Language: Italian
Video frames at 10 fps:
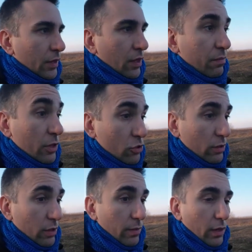che piacciono
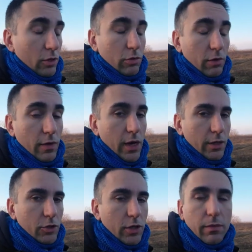anche a me, che sono i
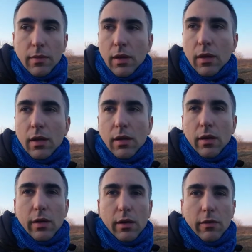viaggi
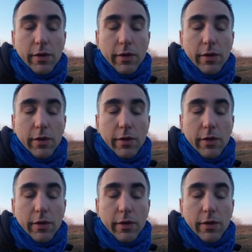eh,